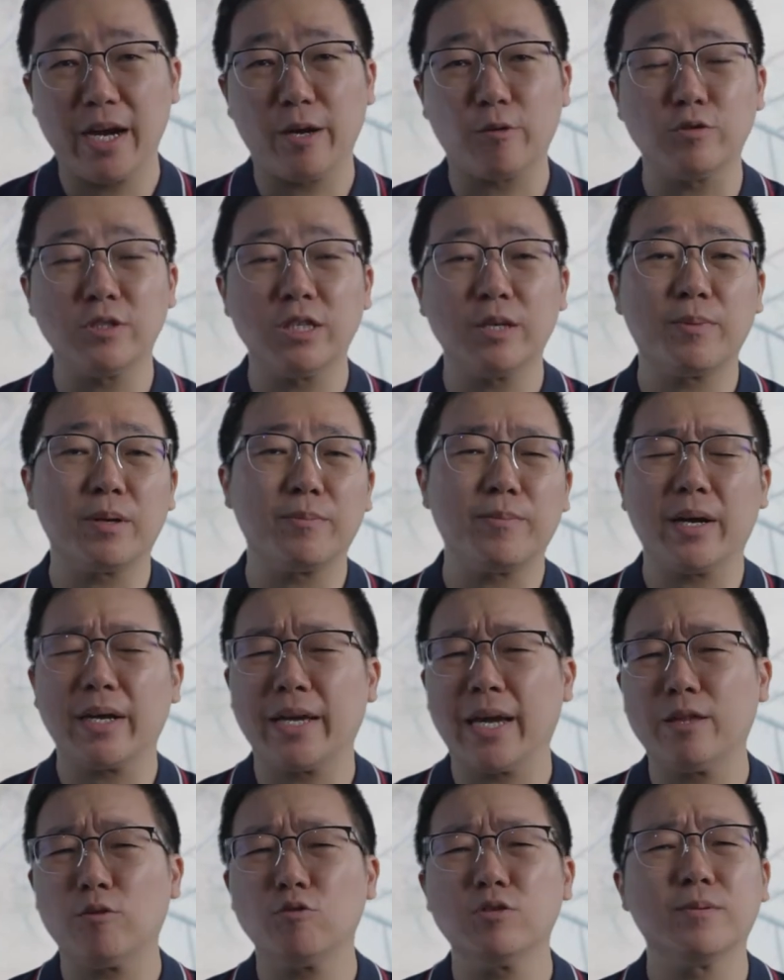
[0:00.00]
harusnya
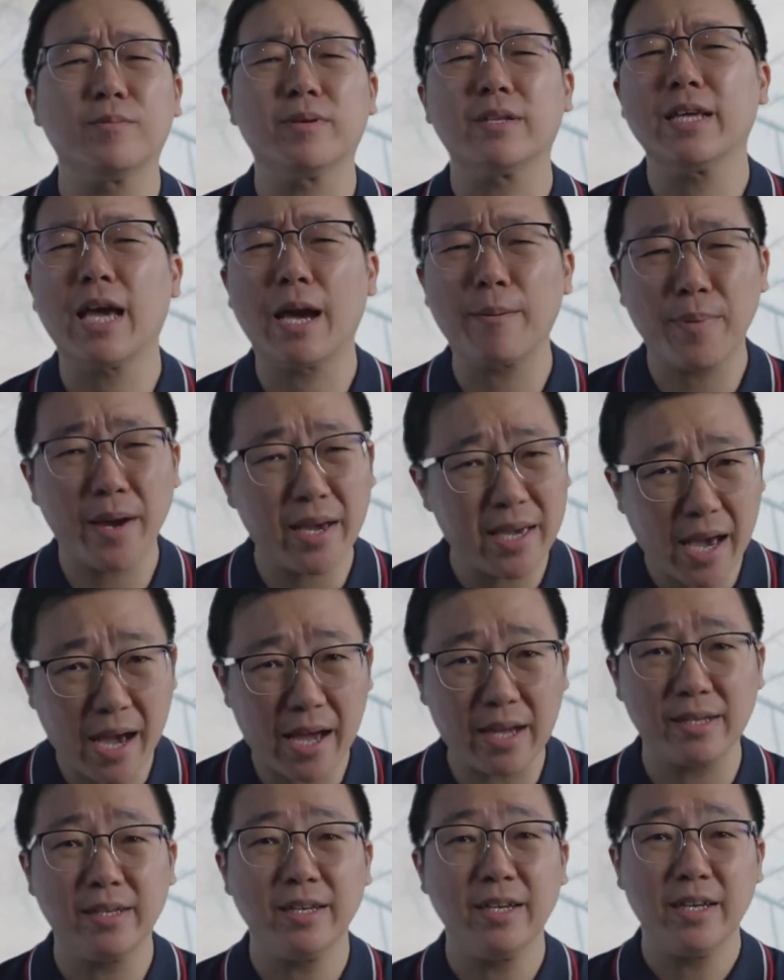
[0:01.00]
berpakaian itu seperti apa
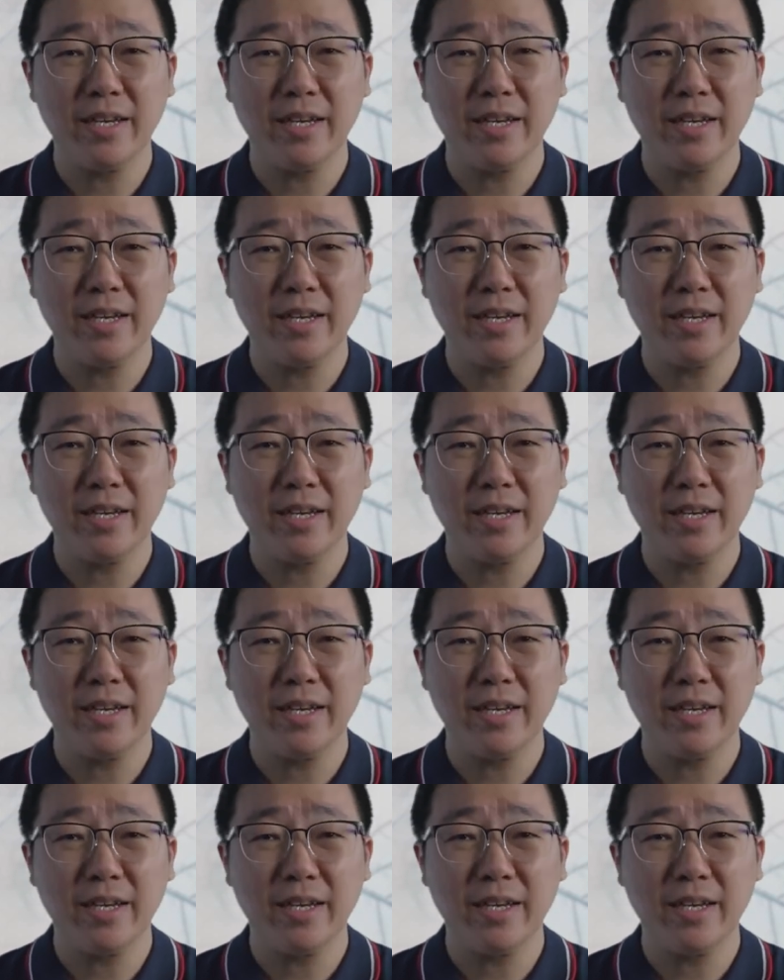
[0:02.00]
ya?